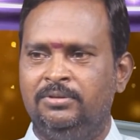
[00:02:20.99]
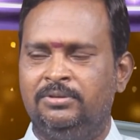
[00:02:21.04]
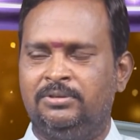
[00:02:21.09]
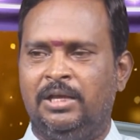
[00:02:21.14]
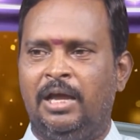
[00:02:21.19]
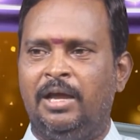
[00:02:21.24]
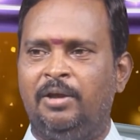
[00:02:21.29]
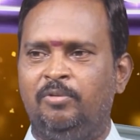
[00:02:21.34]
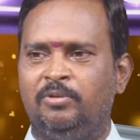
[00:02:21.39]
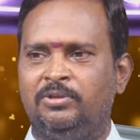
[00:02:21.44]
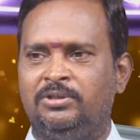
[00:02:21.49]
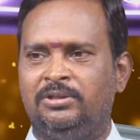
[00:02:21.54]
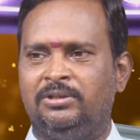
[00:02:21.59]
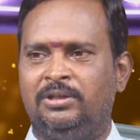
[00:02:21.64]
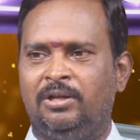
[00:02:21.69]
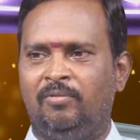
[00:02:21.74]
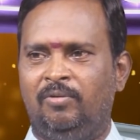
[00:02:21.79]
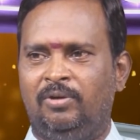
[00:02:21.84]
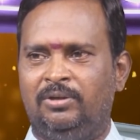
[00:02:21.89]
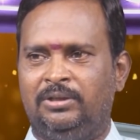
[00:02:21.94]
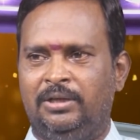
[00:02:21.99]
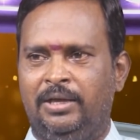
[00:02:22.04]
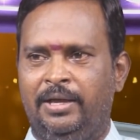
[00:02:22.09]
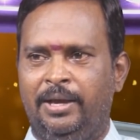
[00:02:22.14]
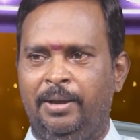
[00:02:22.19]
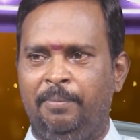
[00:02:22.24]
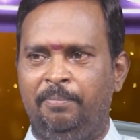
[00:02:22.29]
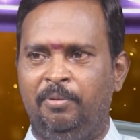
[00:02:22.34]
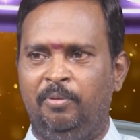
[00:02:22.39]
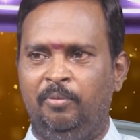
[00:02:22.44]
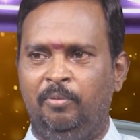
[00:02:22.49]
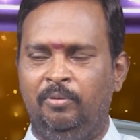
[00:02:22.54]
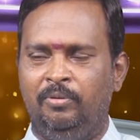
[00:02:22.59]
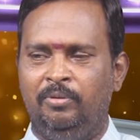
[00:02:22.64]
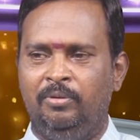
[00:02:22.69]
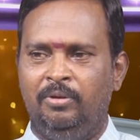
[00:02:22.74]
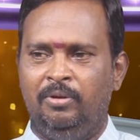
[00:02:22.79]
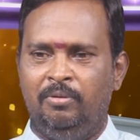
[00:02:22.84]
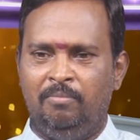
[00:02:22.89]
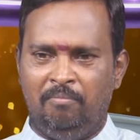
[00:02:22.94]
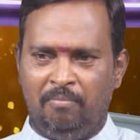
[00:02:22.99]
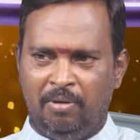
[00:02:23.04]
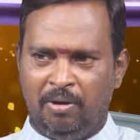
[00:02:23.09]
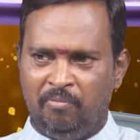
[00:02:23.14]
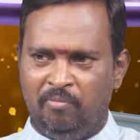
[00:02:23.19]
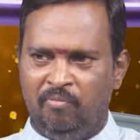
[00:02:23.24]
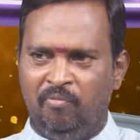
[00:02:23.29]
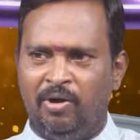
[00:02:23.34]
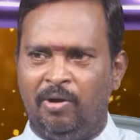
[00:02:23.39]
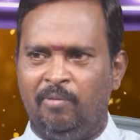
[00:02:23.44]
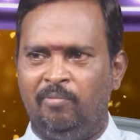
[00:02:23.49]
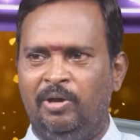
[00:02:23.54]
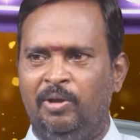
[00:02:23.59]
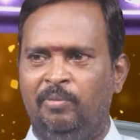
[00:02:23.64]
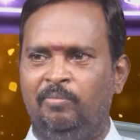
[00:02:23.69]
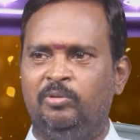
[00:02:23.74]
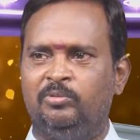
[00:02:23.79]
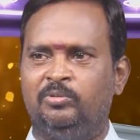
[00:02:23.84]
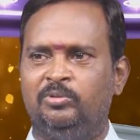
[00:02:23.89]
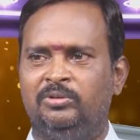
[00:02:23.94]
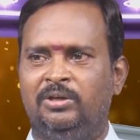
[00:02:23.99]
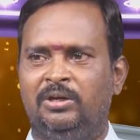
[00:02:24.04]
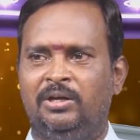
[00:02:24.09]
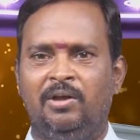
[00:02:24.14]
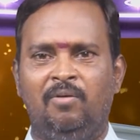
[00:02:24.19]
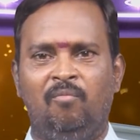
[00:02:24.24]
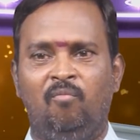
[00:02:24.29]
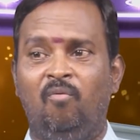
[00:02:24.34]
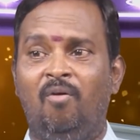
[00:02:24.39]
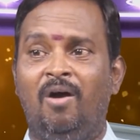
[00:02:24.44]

స్థాయికి వచ్చిన తర్వాత ఇప్పుడు మనం ఇవ్వడంలో ఏమవుతుందంటే